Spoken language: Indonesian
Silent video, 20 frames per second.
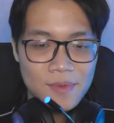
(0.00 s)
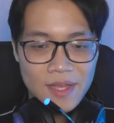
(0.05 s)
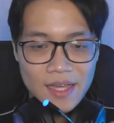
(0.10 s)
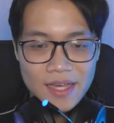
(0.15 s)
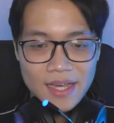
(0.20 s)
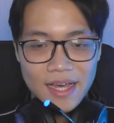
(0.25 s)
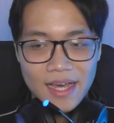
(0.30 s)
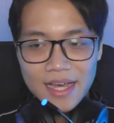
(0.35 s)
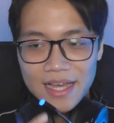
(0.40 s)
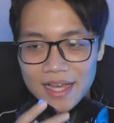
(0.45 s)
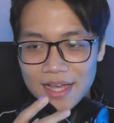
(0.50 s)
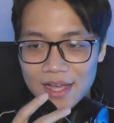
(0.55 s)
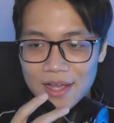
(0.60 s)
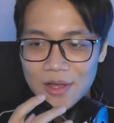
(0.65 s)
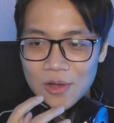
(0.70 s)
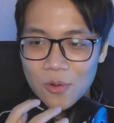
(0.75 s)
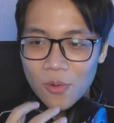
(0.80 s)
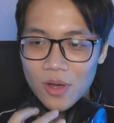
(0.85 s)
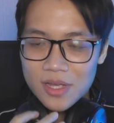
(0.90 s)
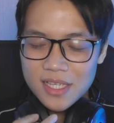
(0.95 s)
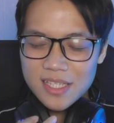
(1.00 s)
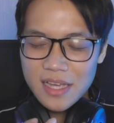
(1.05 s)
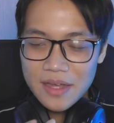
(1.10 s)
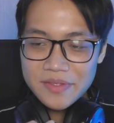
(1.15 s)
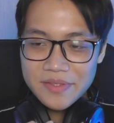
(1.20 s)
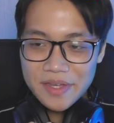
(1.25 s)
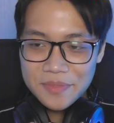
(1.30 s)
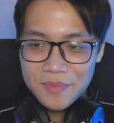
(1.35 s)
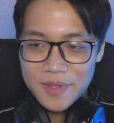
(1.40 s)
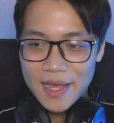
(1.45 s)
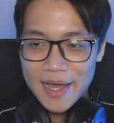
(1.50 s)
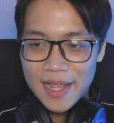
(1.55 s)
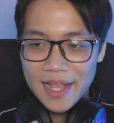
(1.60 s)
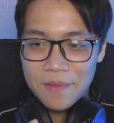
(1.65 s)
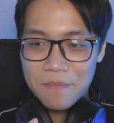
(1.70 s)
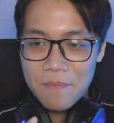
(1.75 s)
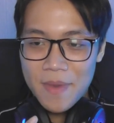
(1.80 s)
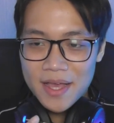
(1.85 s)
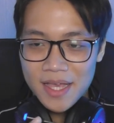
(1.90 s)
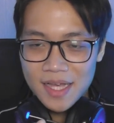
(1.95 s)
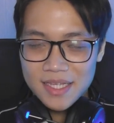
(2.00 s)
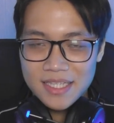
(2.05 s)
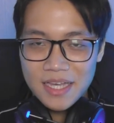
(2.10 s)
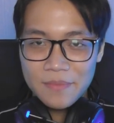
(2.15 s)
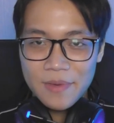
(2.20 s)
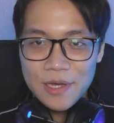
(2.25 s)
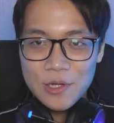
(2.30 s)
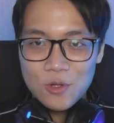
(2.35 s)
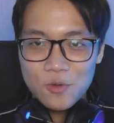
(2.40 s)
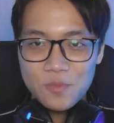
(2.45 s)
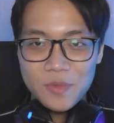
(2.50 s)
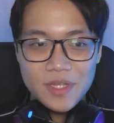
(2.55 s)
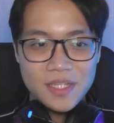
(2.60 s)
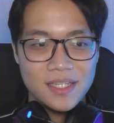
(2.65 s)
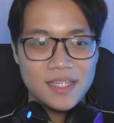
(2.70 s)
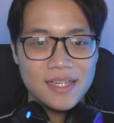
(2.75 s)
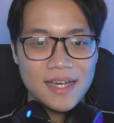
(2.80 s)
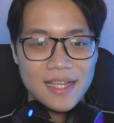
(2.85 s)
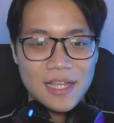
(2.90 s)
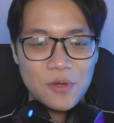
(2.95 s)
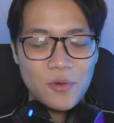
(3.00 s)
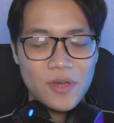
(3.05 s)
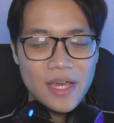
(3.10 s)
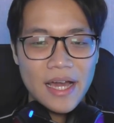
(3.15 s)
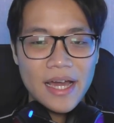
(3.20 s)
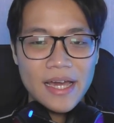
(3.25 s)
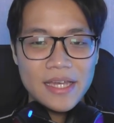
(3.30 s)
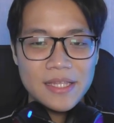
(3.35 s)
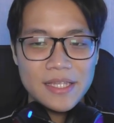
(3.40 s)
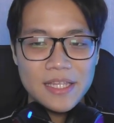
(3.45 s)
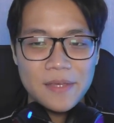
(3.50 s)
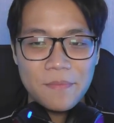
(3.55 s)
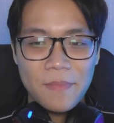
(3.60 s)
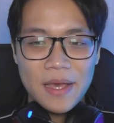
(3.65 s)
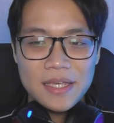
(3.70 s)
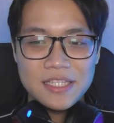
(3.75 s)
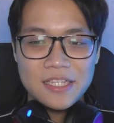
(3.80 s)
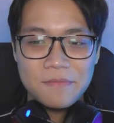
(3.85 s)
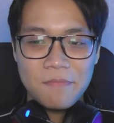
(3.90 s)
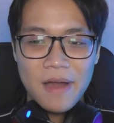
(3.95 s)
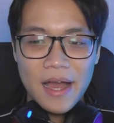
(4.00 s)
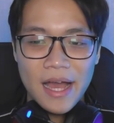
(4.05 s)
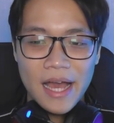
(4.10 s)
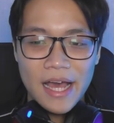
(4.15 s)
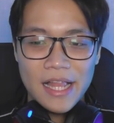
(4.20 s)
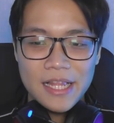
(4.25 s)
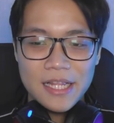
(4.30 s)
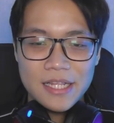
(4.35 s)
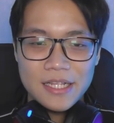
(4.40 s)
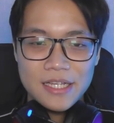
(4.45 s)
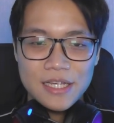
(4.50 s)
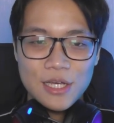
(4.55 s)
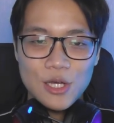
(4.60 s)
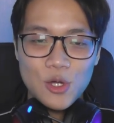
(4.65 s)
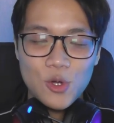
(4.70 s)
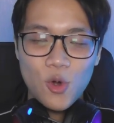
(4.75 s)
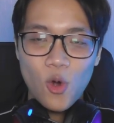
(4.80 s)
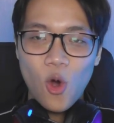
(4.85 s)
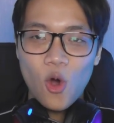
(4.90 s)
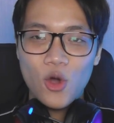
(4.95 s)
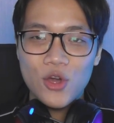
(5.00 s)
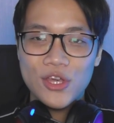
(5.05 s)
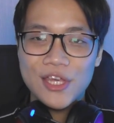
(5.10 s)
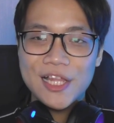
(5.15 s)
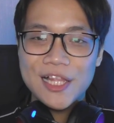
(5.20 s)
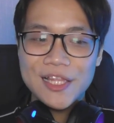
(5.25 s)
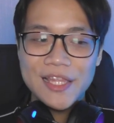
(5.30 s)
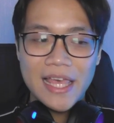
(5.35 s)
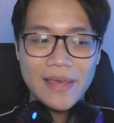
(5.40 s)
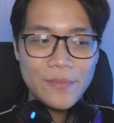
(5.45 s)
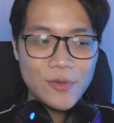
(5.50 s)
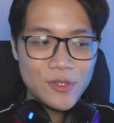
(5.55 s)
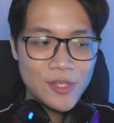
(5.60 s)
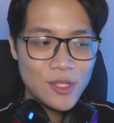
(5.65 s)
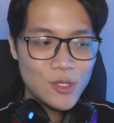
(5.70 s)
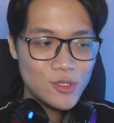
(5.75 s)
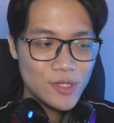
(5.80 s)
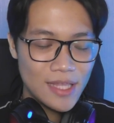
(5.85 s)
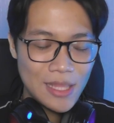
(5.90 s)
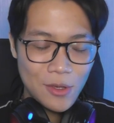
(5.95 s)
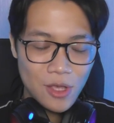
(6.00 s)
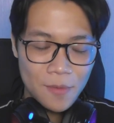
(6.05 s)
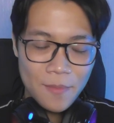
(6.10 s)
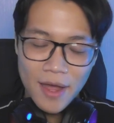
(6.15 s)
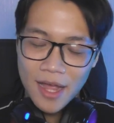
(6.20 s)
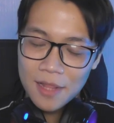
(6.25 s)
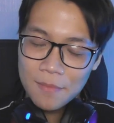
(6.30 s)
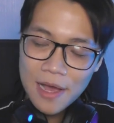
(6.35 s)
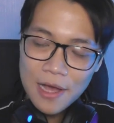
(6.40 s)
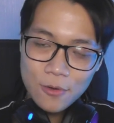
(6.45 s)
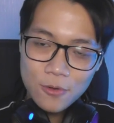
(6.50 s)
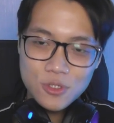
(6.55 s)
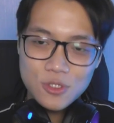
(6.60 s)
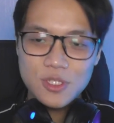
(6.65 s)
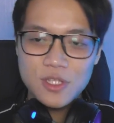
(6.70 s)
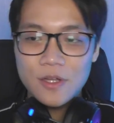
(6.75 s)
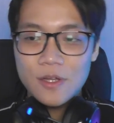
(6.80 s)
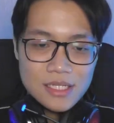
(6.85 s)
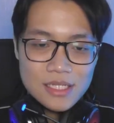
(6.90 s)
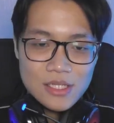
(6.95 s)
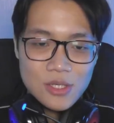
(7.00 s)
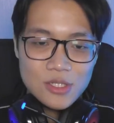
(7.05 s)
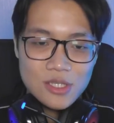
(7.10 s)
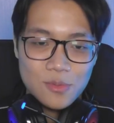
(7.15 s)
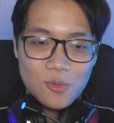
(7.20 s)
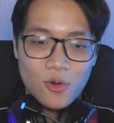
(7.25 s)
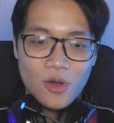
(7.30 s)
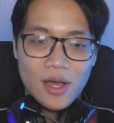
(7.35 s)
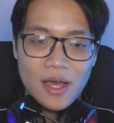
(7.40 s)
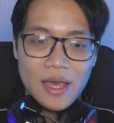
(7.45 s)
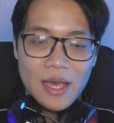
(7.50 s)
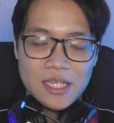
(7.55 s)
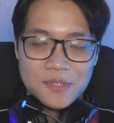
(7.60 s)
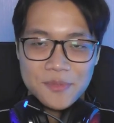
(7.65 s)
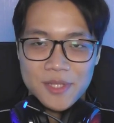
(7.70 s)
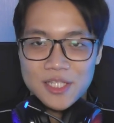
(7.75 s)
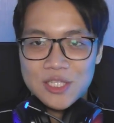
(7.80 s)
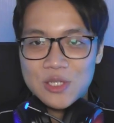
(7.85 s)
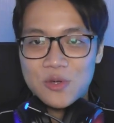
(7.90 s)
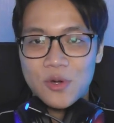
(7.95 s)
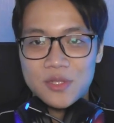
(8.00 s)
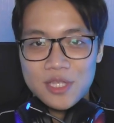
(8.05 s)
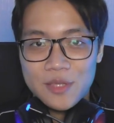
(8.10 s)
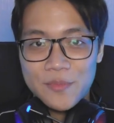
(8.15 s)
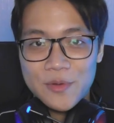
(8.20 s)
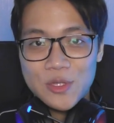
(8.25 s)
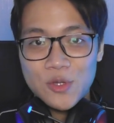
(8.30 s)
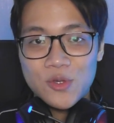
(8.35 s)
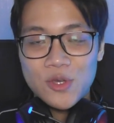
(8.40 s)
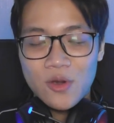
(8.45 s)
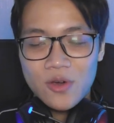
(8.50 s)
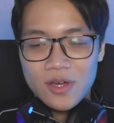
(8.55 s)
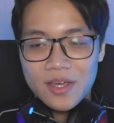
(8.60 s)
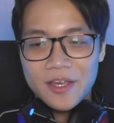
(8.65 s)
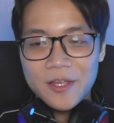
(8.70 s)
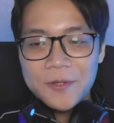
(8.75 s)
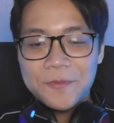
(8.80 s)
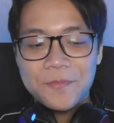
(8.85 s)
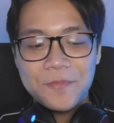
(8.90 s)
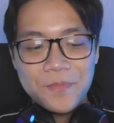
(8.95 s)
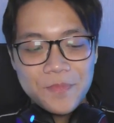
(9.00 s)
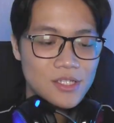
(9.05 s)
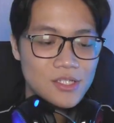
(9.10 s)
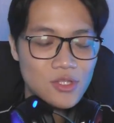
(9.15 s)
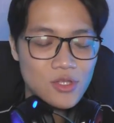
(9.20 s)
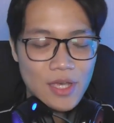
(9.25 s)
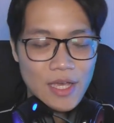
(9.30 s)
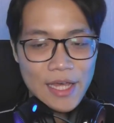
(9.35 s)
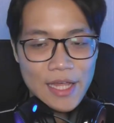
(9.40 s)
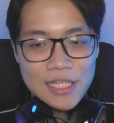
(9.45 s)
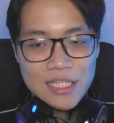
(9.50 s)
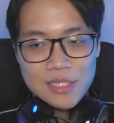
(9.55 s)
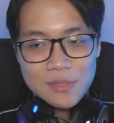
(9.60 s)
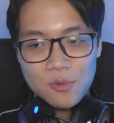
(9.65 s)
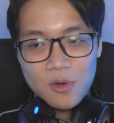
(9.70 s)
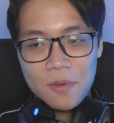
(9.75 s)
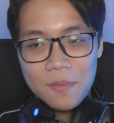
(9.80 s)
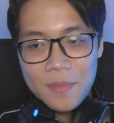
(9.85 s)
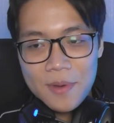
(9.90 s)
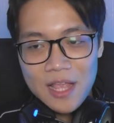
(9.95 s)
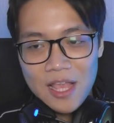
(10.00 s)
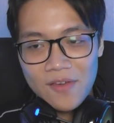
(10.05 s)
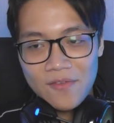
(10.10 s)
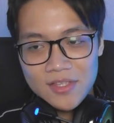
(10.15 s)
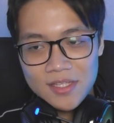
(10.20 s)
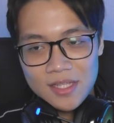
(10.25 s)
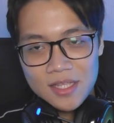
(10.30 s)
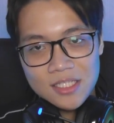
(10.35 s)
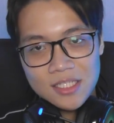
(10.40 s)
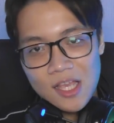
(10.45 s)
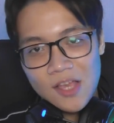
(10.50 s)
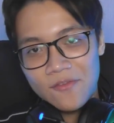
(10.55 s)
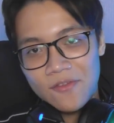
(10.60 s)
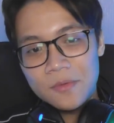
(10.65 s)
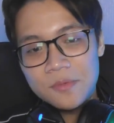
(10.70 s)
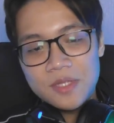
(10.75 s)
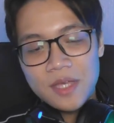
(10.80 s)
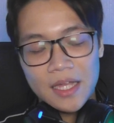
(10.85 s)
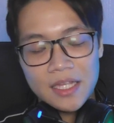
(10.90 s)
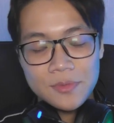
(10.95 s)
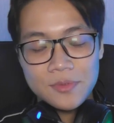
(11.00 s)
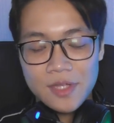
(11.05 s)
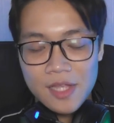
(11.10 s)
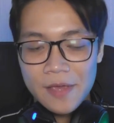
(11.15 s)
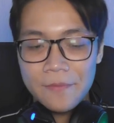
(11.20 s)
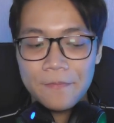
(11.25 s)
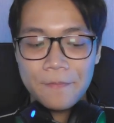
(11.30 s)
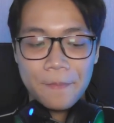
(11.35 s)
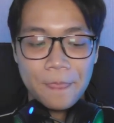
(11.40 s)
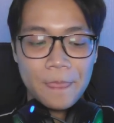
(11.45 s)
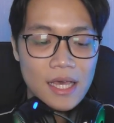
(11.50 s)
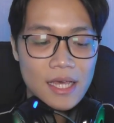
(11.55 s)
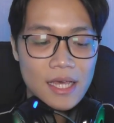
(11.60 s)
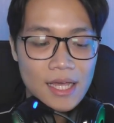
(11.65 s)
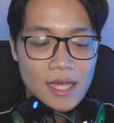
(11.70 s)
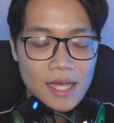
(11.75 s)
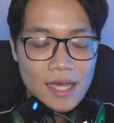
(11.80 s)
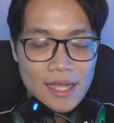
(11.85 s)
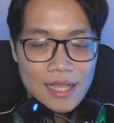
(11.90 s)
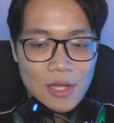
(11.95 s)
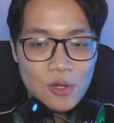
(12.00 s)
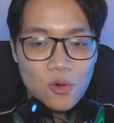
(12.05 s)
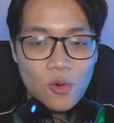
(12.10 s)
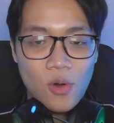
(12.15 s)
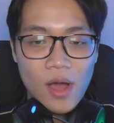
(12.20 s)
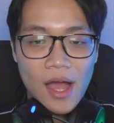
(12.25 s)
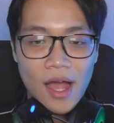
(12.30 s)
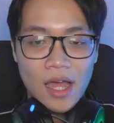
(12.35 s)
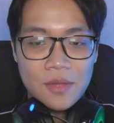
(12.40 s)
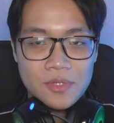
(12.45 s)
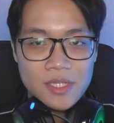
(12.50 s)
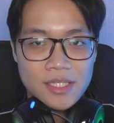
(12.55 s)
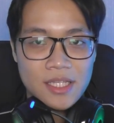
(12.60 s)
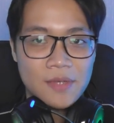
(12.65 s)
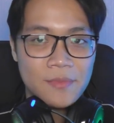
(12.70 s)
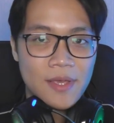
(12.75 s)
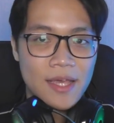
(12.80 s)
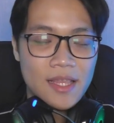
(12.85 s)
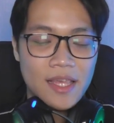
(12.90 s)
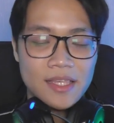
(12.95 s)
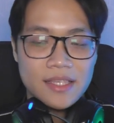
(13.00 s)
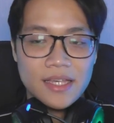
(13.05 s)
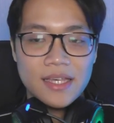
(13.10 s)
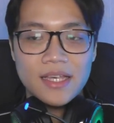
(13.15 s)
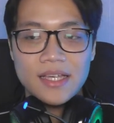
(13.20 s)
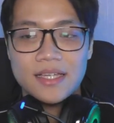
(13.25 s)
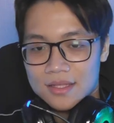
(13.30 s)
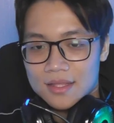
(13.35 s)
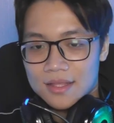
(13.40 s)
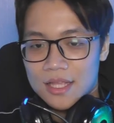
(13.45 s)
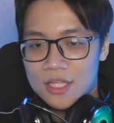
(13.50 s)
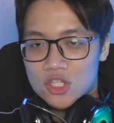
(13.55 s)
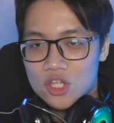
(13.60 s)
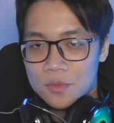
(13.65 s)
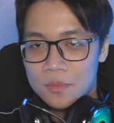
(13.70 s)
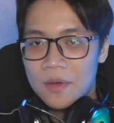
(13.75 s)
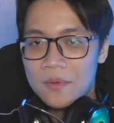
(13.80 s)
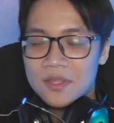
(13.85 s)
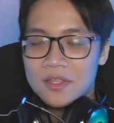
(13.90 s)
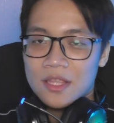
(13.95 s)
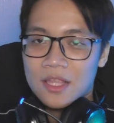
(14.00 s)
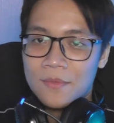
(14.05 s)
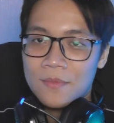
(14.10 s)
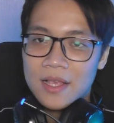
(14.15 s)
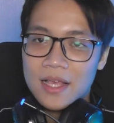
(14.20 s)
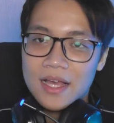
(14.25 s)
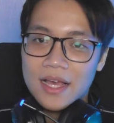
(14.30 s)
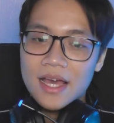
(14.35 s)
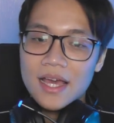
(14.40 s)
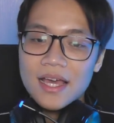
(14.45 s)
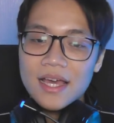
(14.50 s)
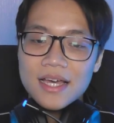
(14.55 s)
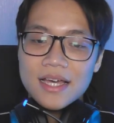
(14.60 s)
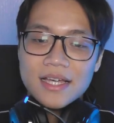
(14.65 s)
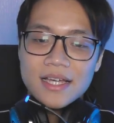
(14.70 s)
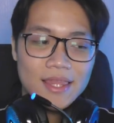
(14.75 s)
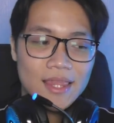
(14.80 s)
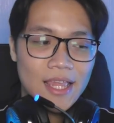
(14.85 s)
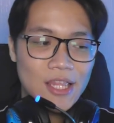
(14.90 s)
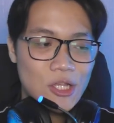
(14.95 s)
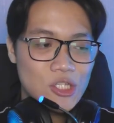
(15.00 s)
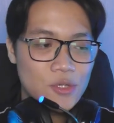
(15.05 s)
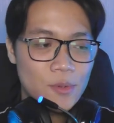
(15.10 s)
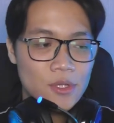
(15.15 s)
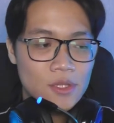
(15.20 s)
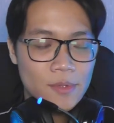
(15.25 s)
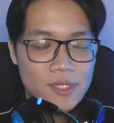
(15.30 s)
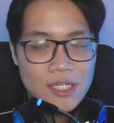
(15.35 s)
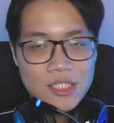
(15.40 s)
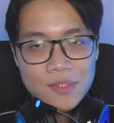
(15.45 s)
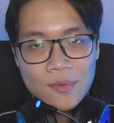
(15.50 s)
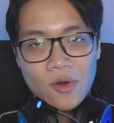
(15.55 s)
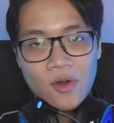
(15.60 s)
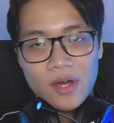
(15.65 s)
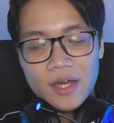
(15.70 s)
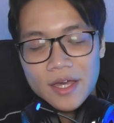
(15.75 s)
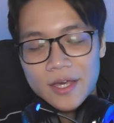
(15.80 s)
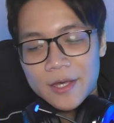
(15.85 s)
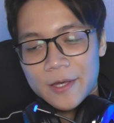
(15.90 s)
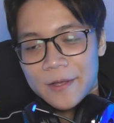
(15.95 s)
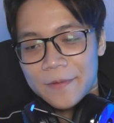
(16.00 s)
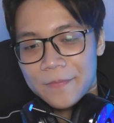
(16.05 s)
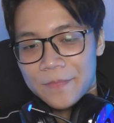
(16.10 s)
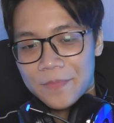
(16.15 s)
mereka gue sih sangat-sangat berharap banyak sama grup ini karena gue yakin ini pasti bakal gokil debutnya di lagunya bakal bagus so, semoga ekspresi gue terpenuhi oke okay? sekian semua para fans dari setelah film silahkan subscribe karena gue akan tentang mereka lainnya dan juga banget tentang mereka nanti coba untuk bersama oke okay?